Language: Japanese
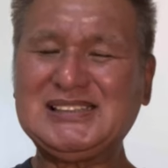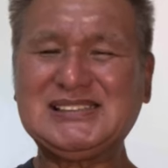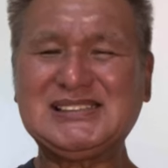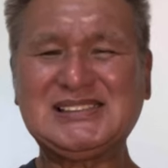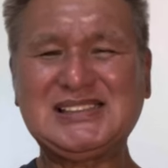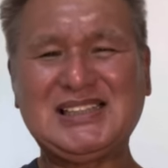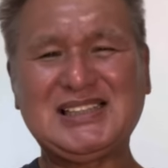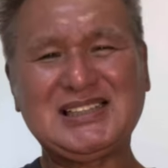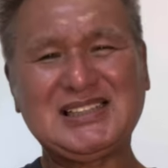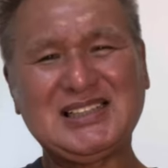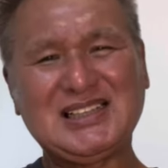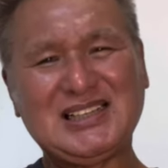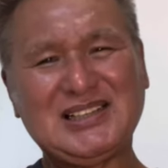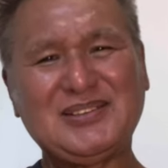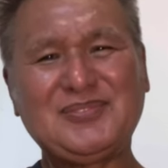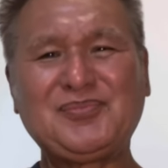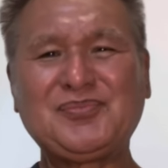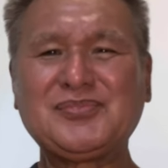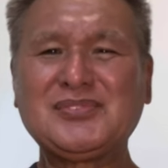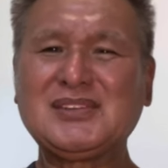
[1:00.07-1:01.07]
員さんが
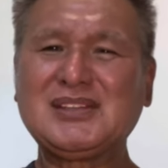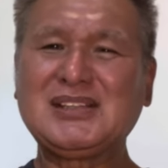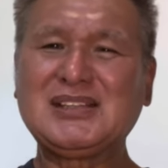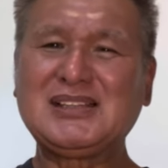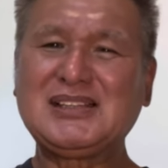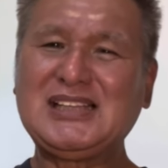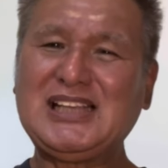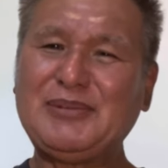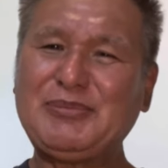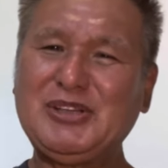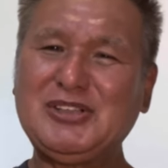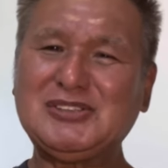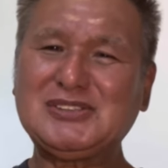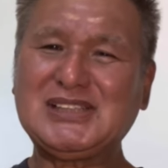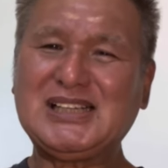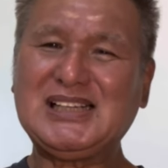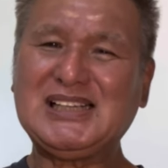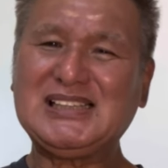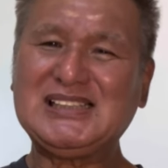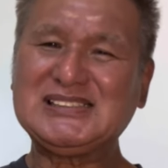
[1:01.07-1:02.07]
レベル
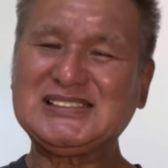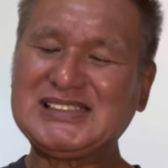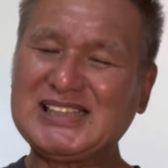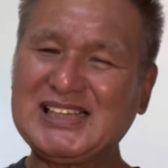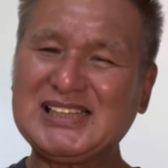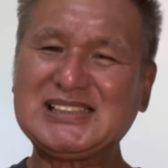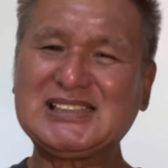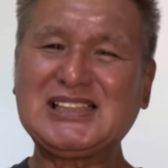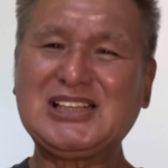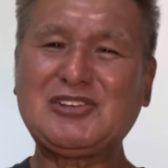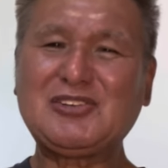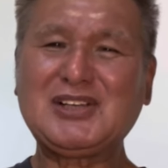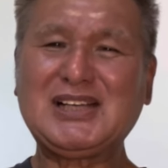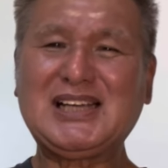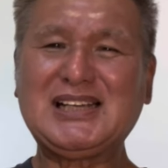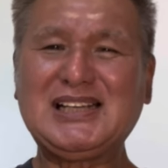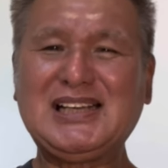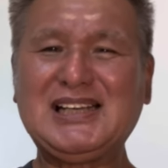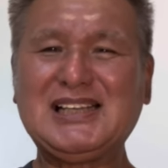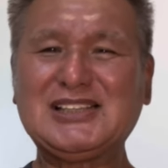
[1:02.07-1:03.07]
が下がったの
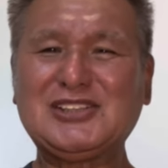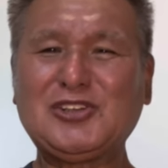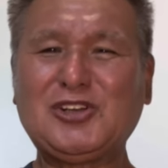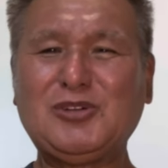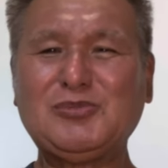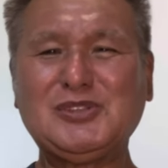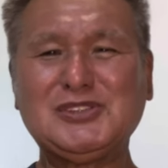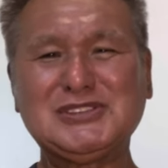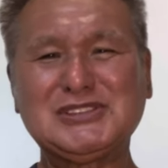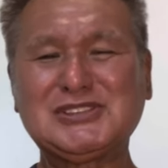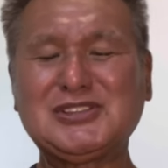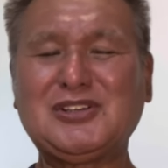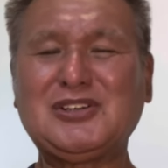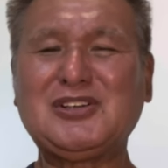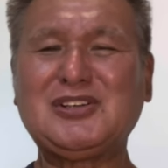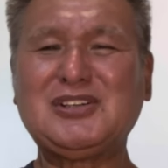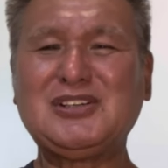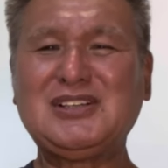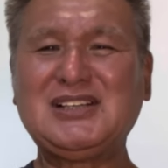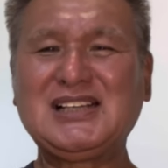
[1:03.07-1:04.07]
かなと思うと
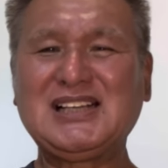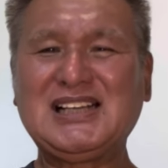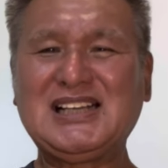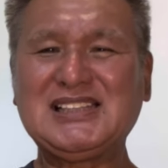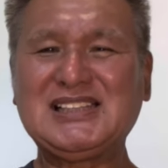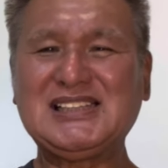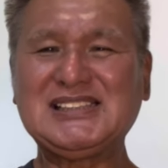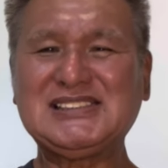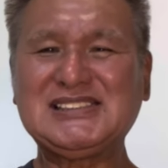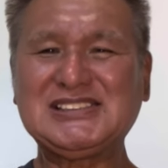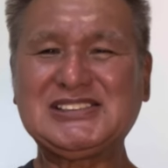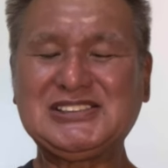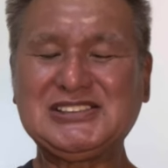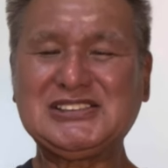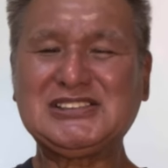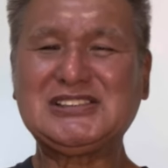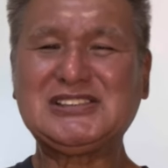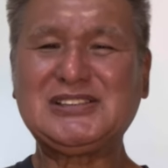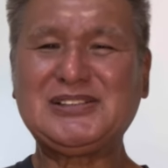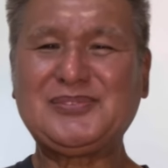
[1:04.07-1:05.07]
悲し
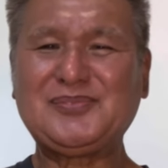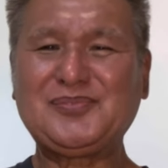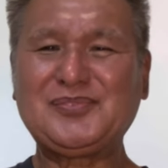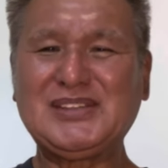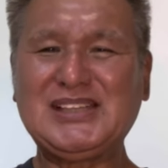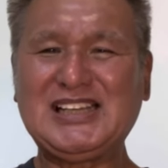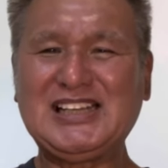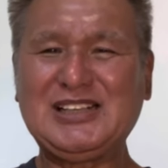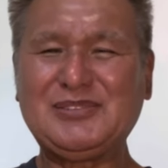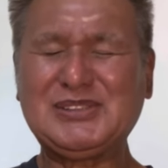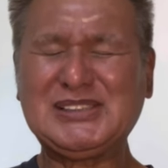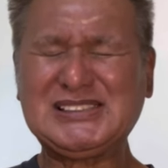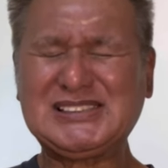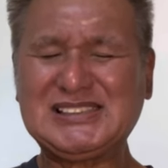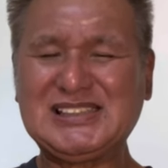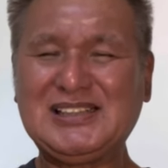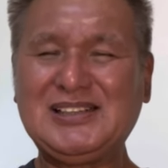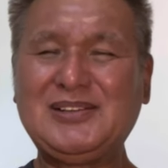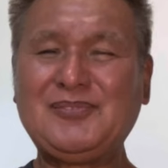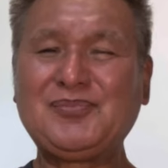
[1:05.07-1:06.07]
くなりまし
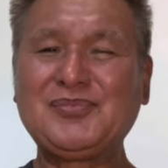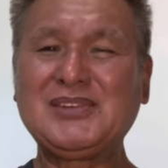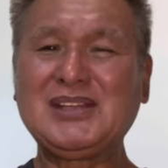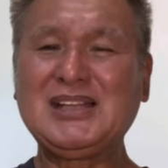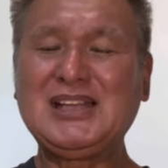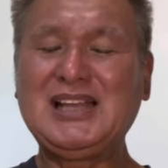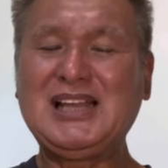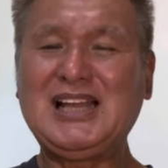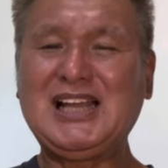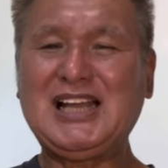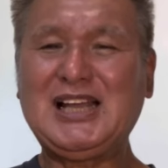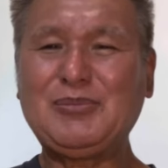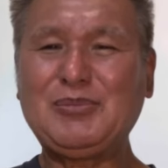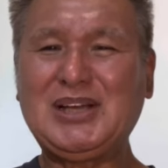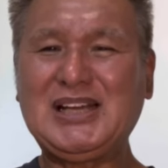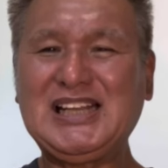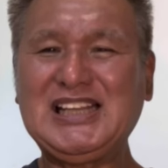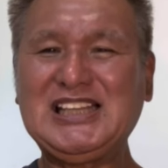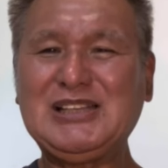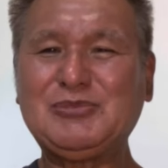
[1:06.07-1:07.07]
たあ
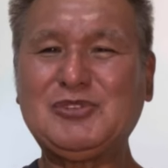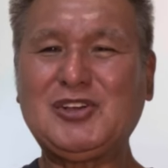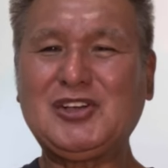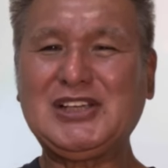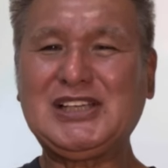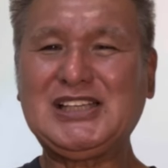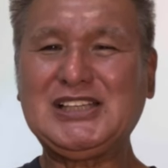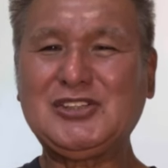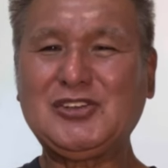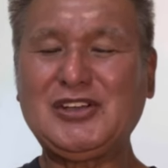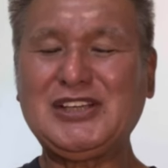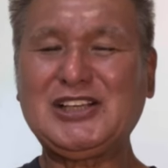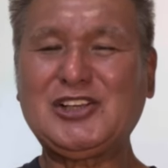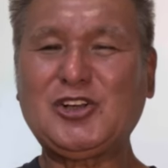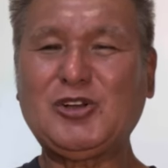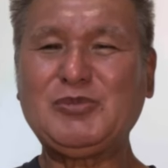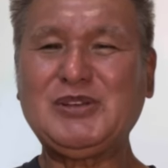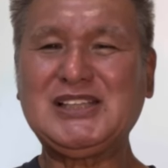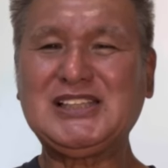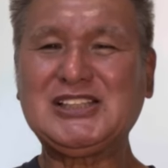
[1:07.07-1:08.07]
まりにもひどい
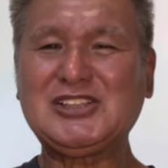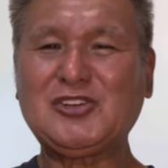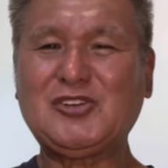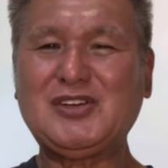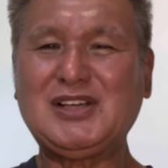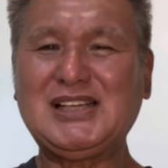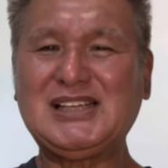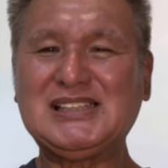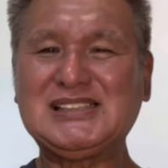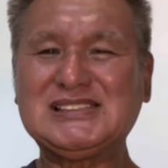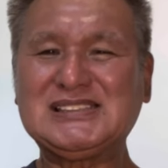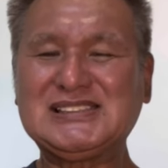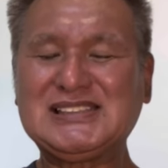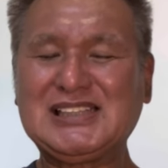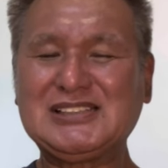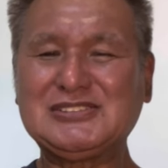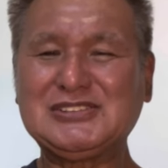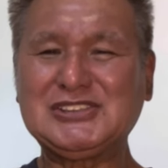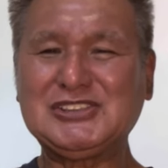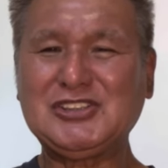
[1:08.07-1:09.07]
コメントは
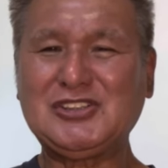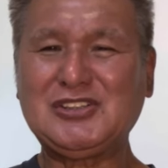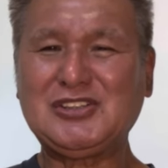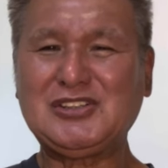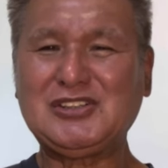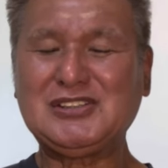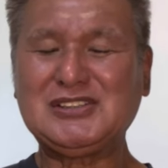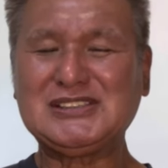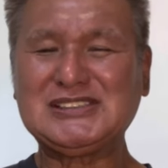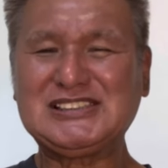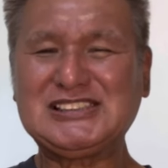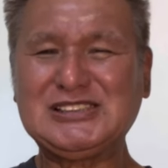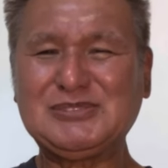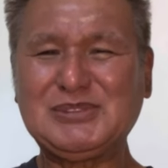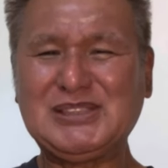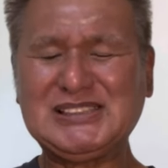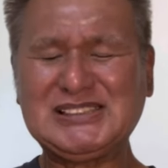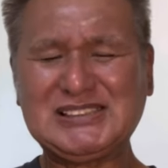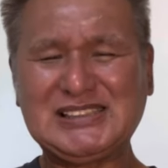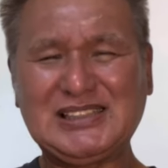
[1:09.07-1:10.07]
削除し
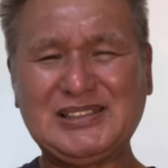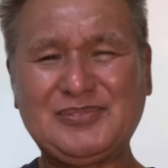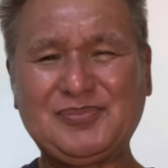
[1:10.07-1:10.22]
ました